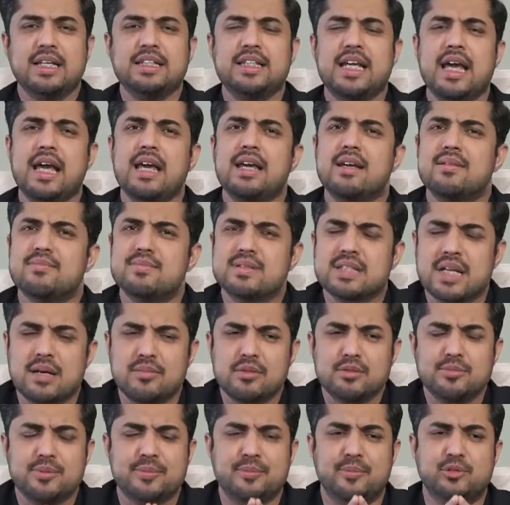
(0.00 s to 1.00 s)
ये ज़रा
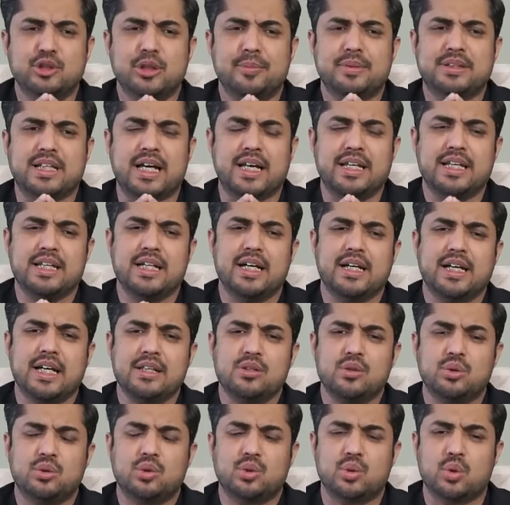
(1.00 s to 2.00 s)
मुझे बताइएगा कि
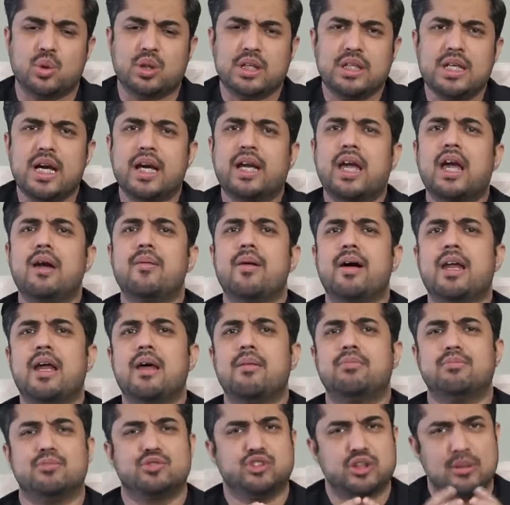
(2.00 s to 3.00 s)
जो तुर्किया के
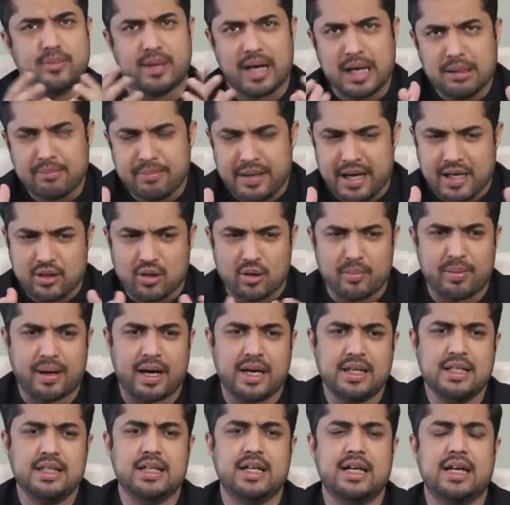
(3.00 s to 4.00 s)
हमारे मुसलमान बहन और
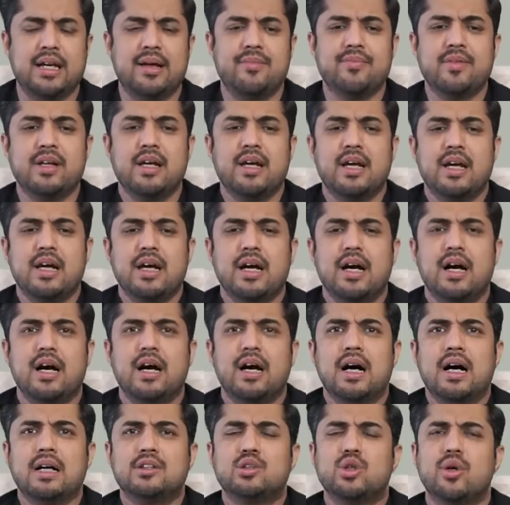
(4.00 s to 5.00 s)
भाई हैं
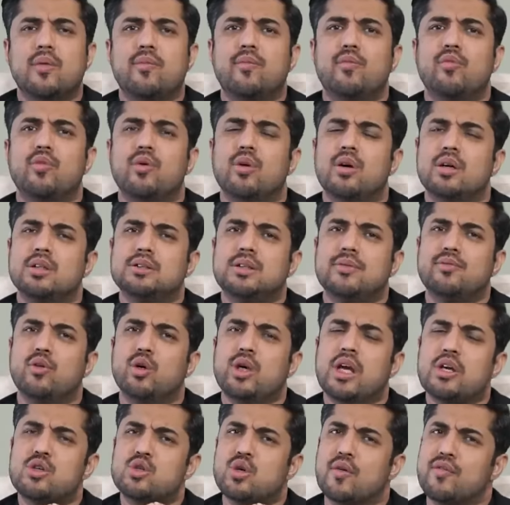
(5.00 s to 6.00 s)
जो जब वो
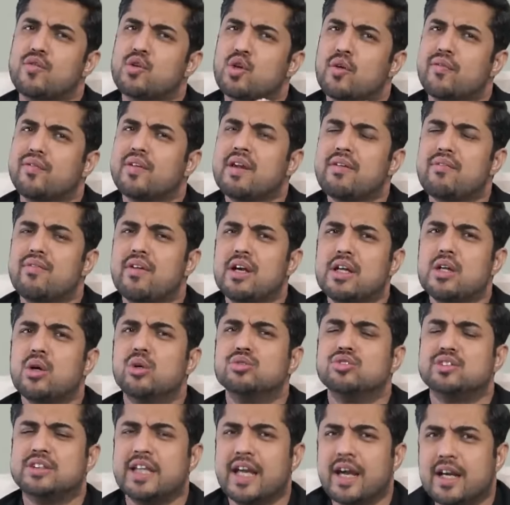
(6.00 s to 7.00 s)
ये शुभ शुभ की
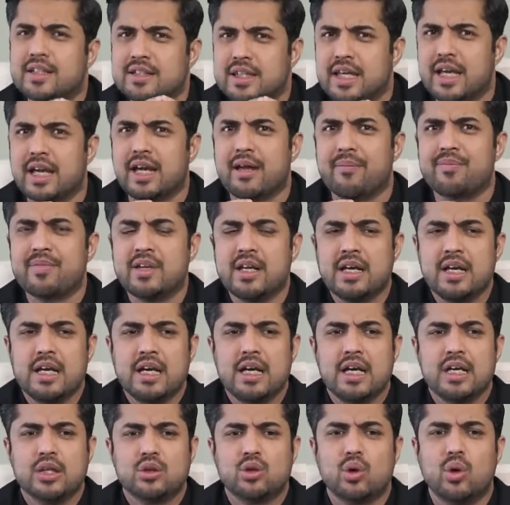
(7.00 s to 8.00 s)
वीडियोस देखते हैं
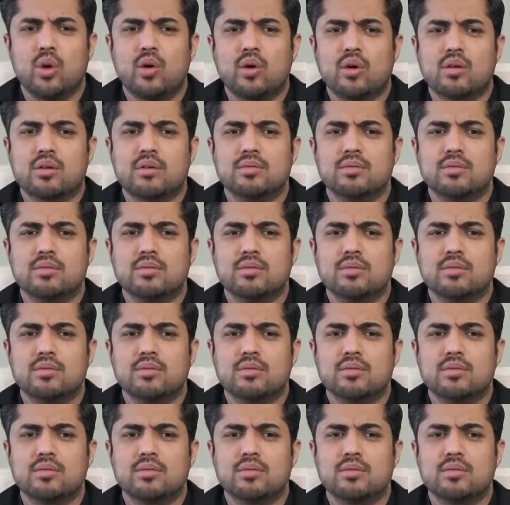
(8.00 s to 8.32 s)
तो